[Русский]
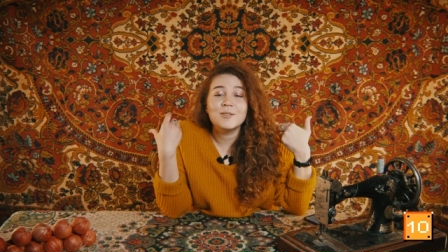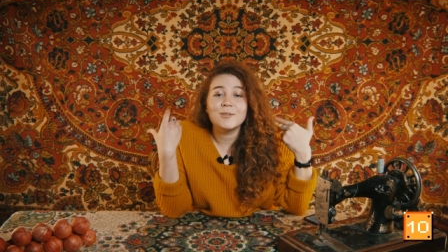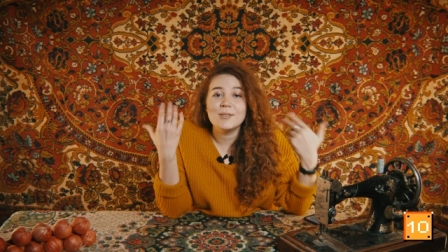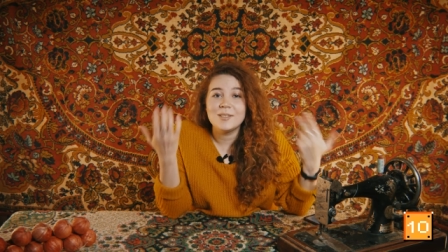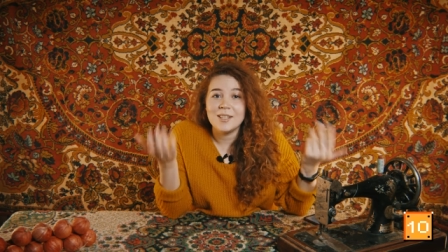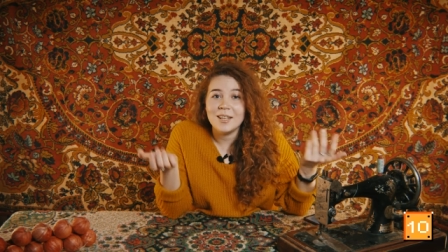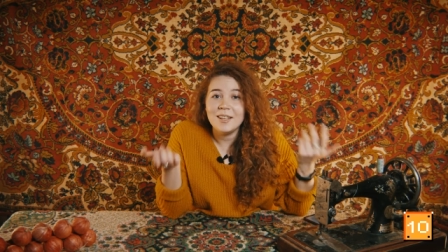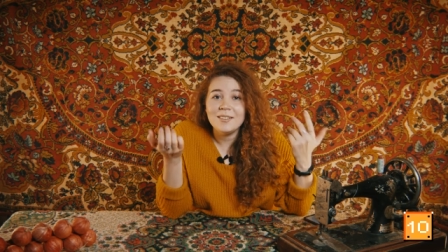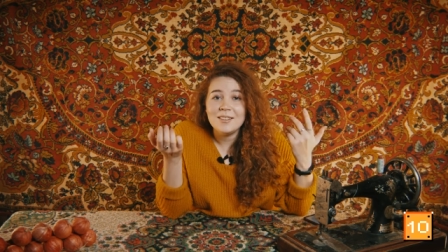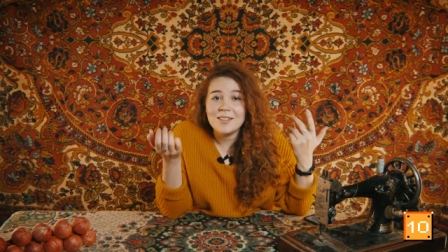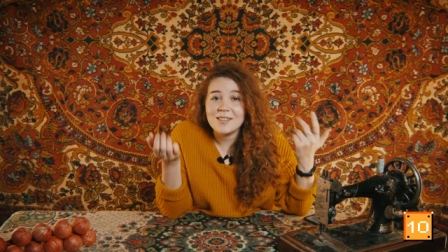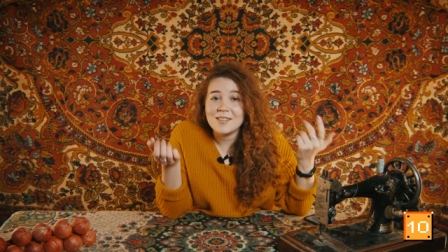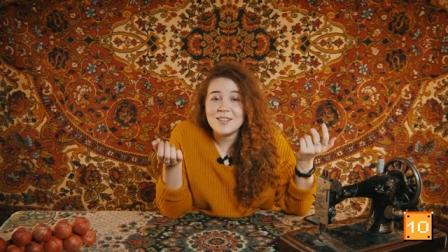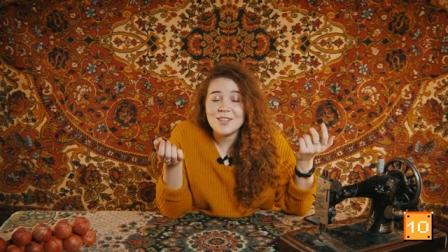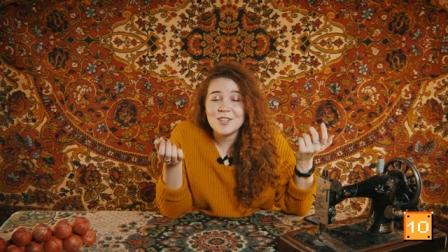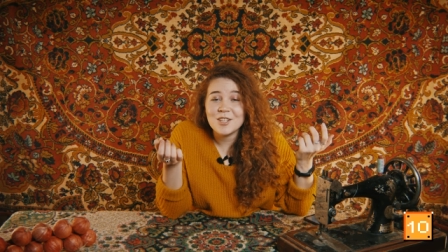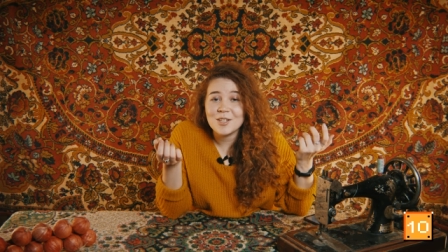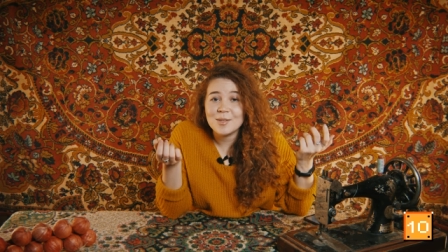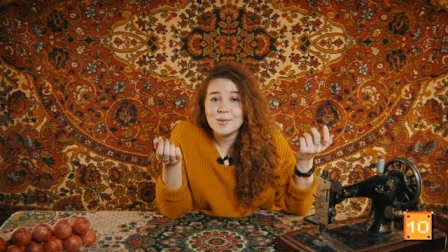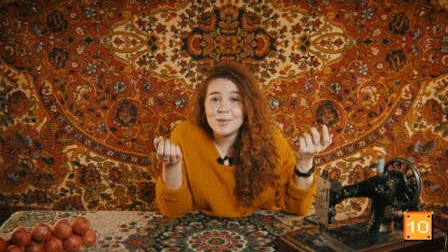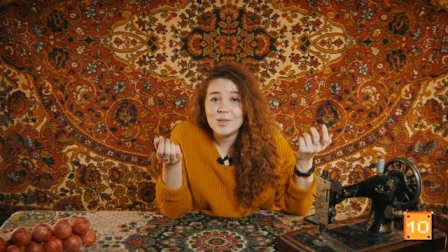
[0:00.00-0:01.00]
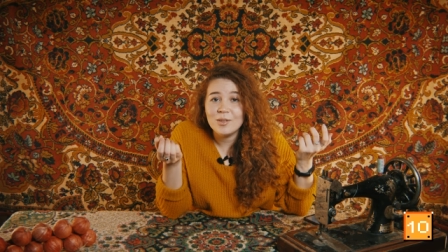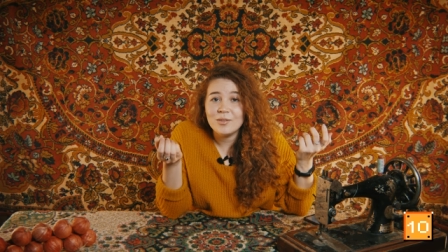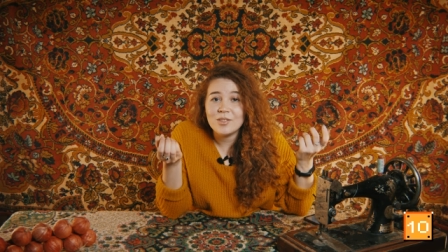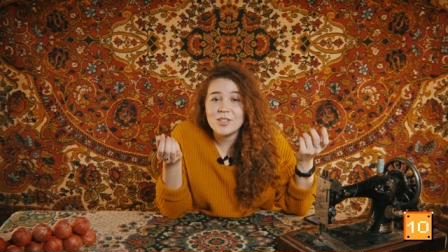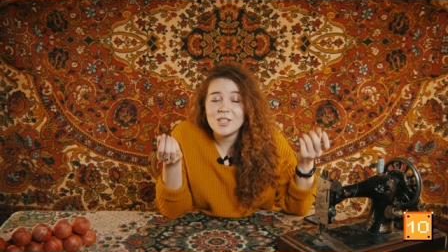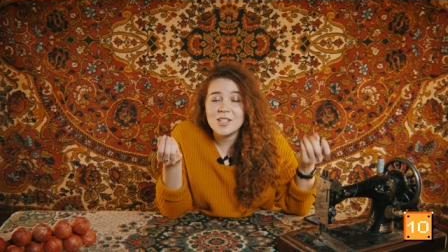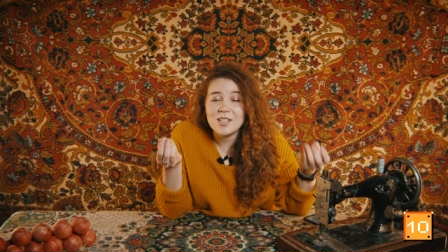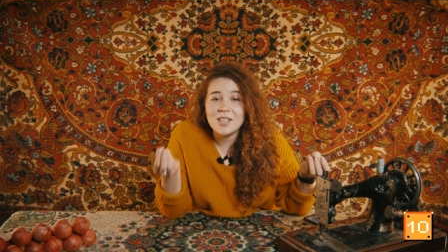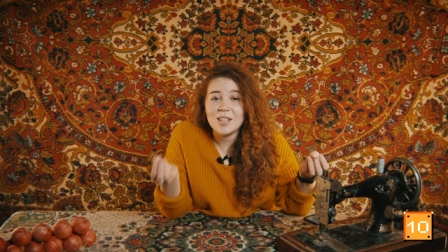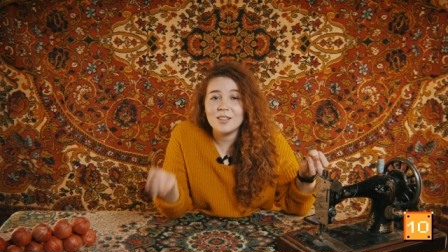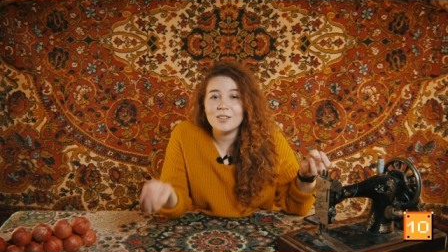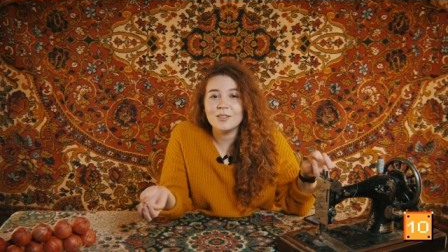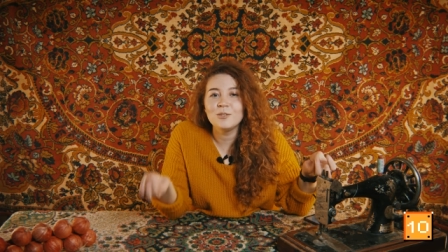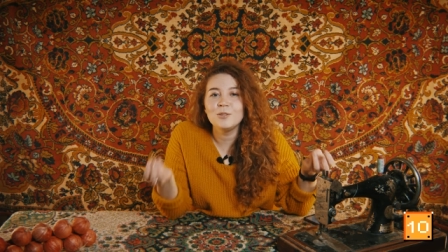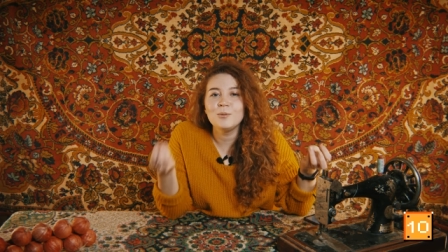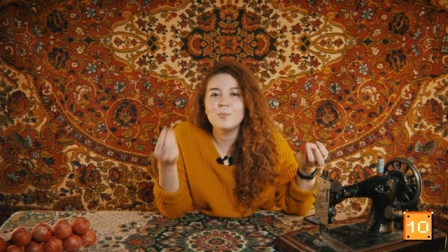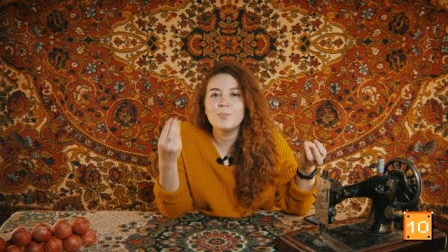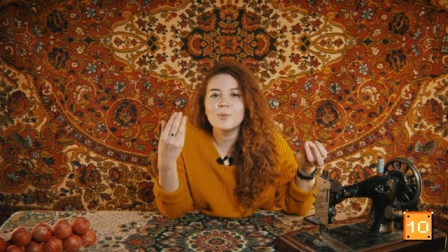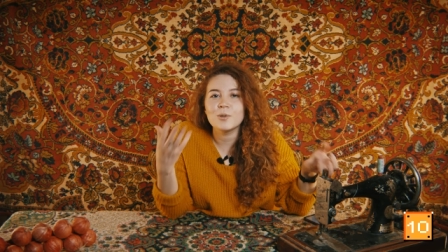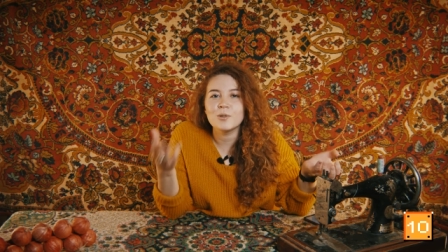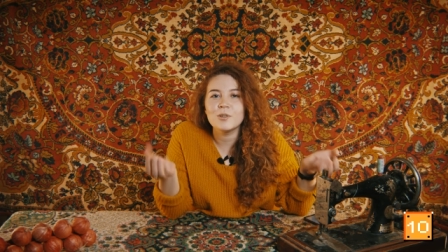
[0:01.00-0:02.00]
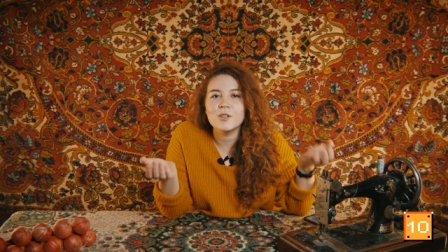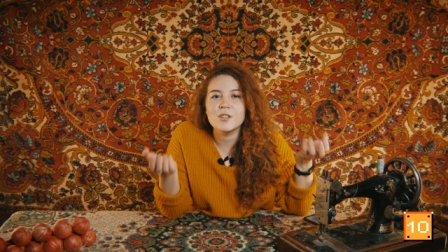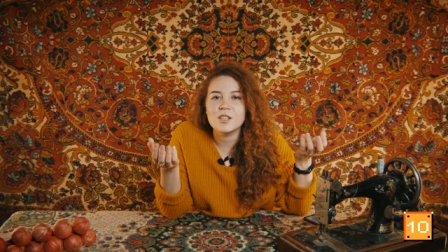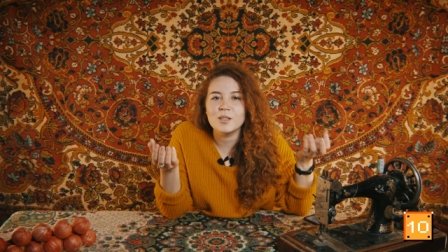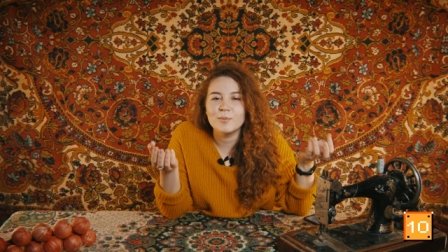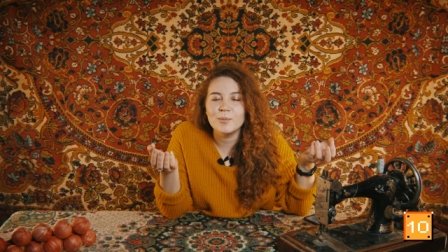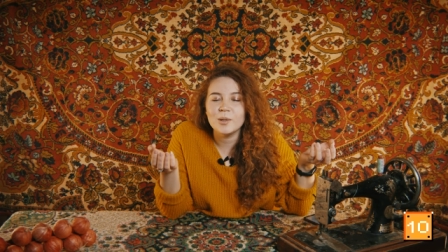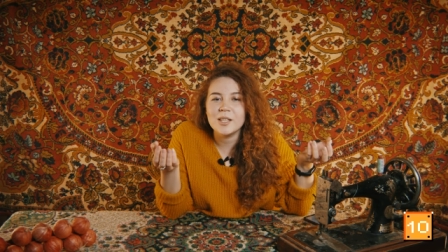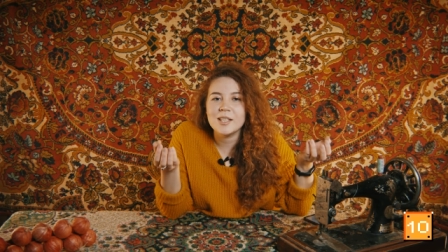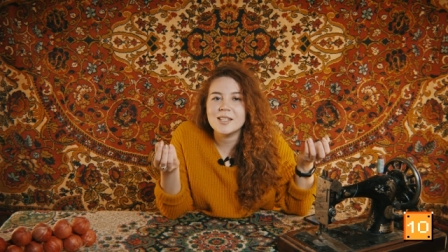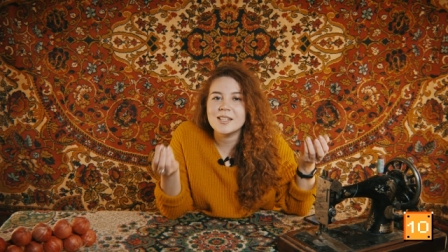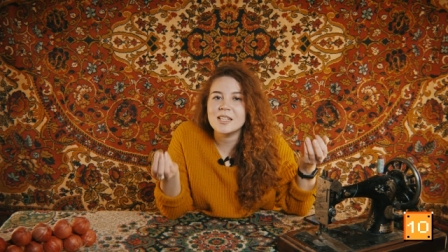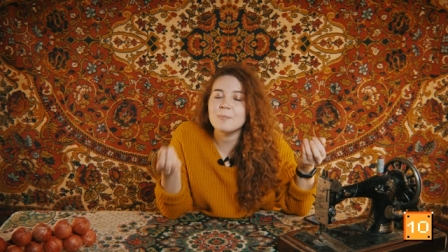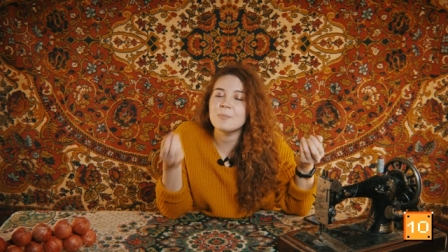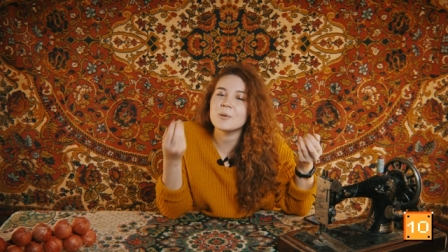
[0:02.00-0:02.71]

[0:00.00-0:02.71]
Студенты из нашего университета, ну просто молодцы,